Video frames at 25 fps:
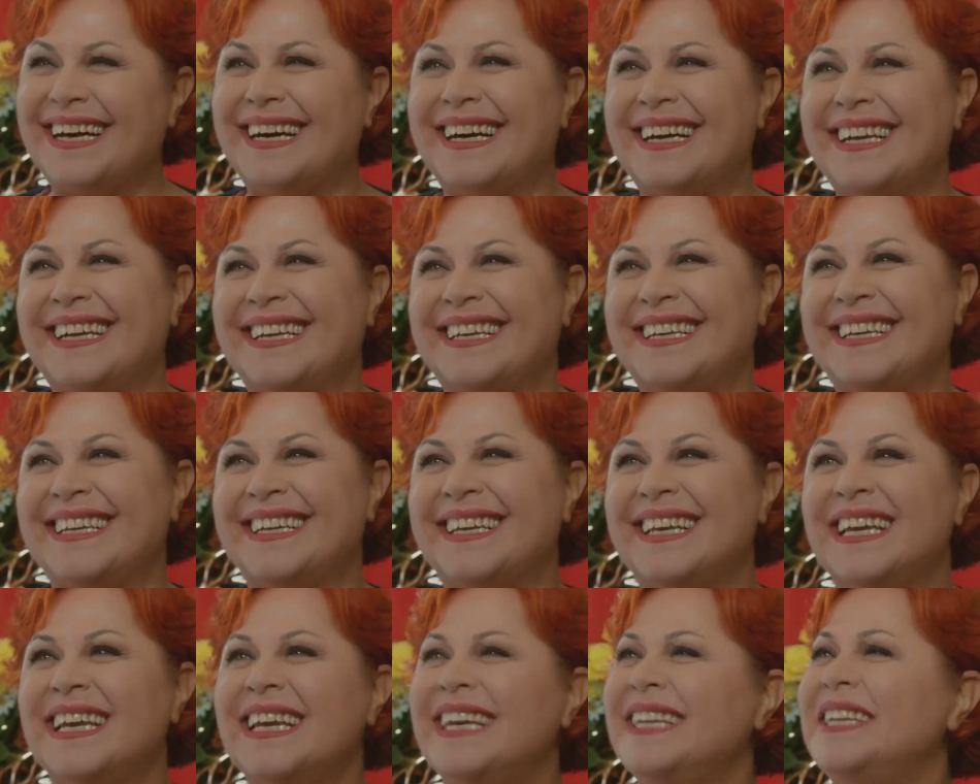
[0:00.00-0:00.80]
Ay
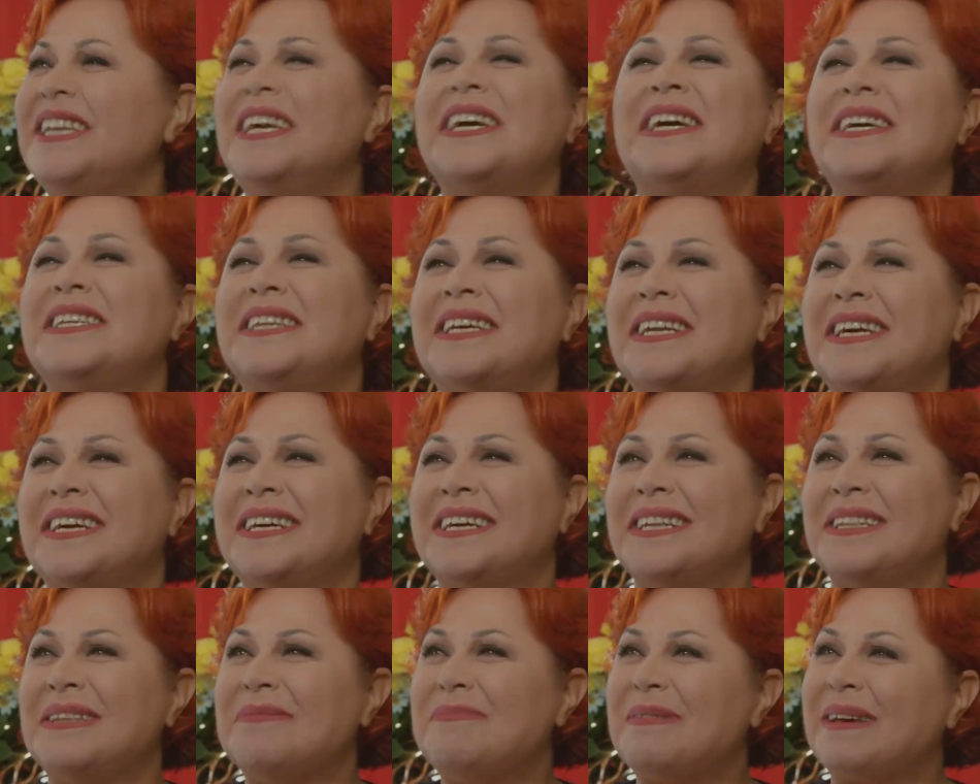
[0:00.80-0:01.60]
ne kadar
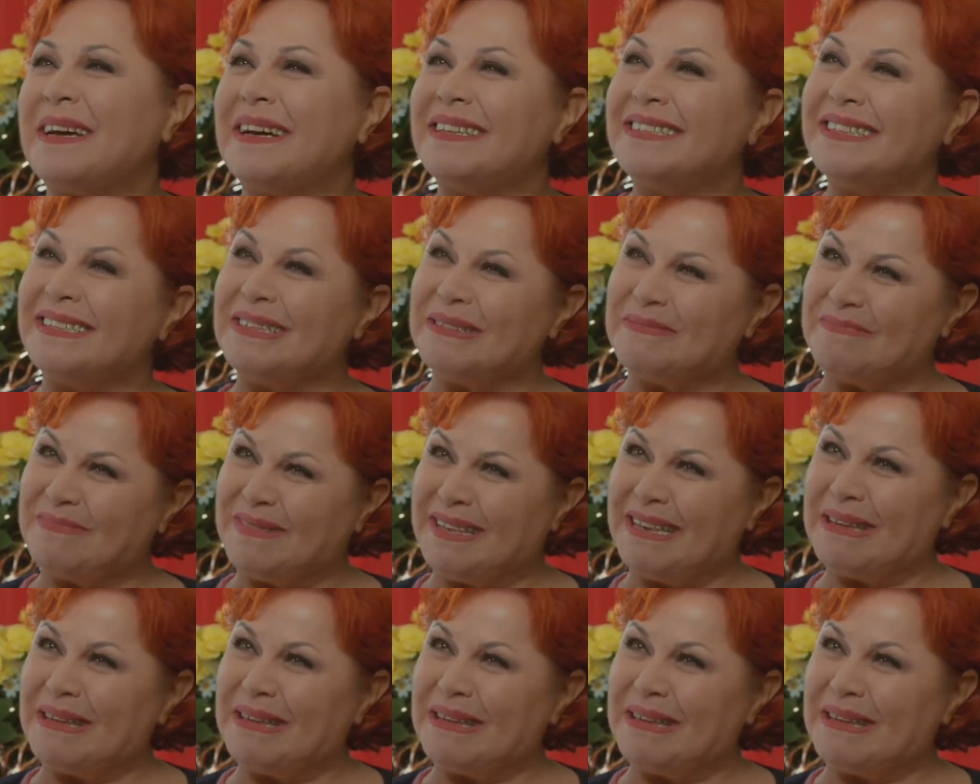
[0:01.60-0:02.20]
akıllı bir kadınım